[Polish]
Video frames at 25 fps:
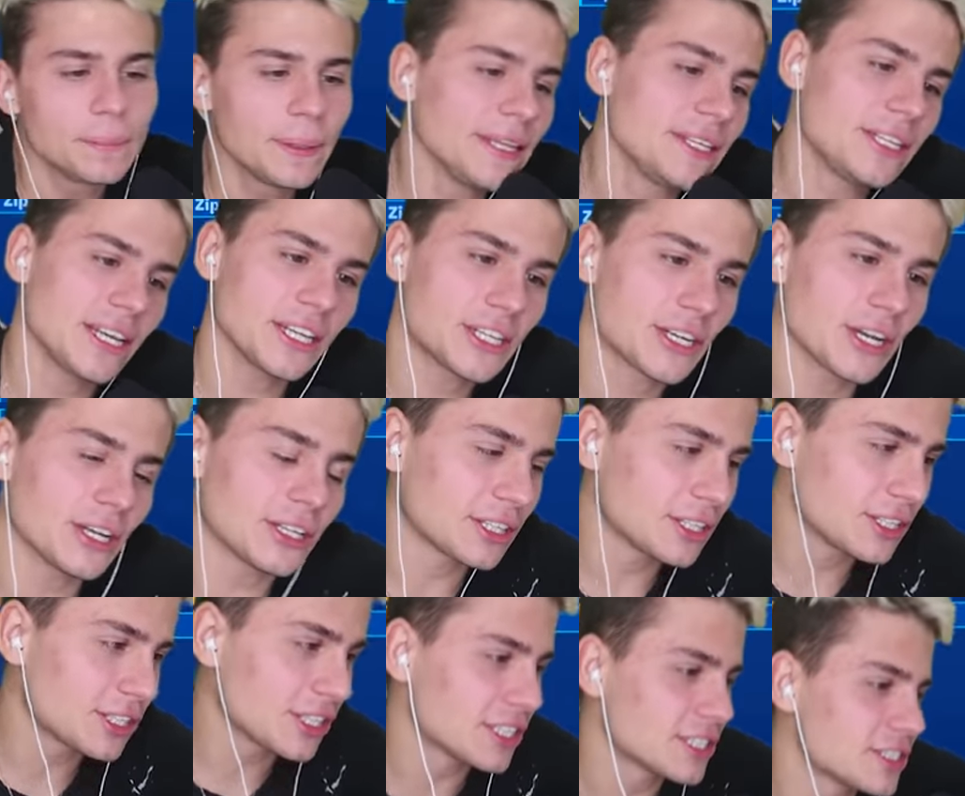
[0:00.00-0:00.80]
50
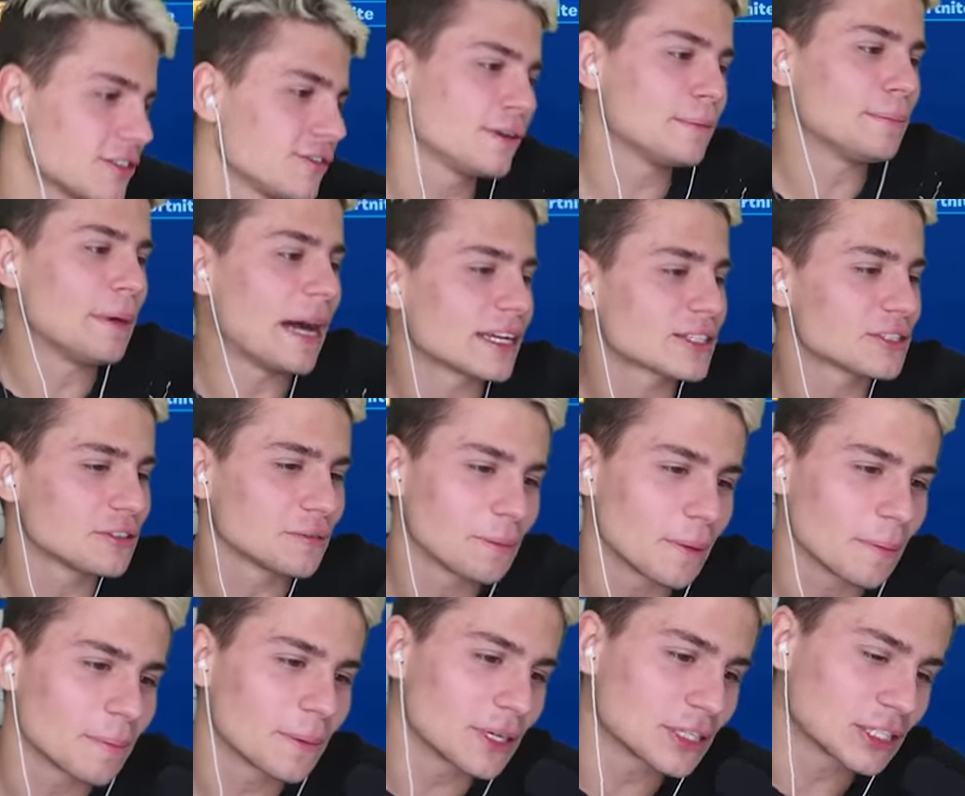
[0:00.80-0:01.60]
tysięcy V-Bucksów
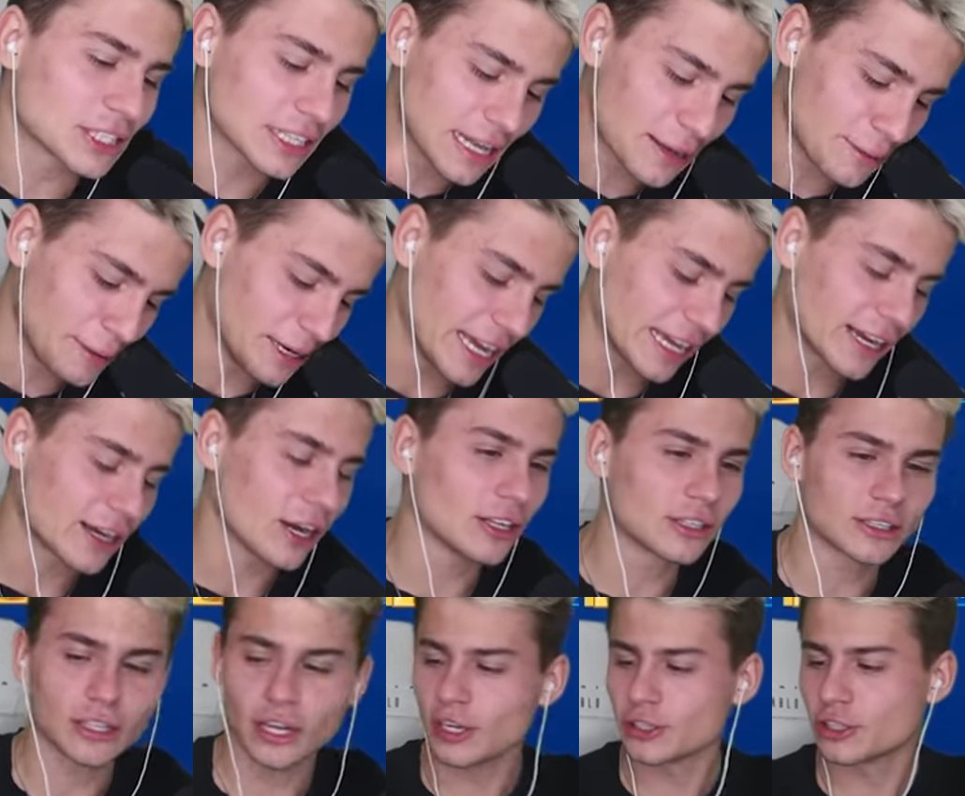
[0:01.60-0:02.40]
poproszę na moje
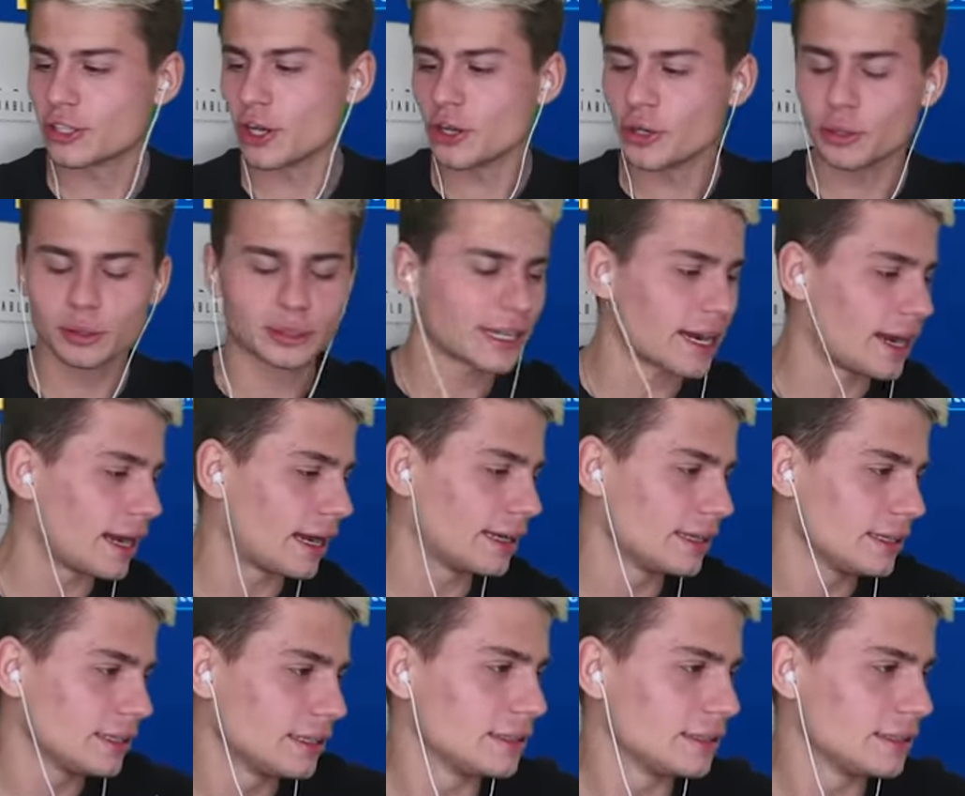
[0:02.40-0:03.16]
konto do jutra.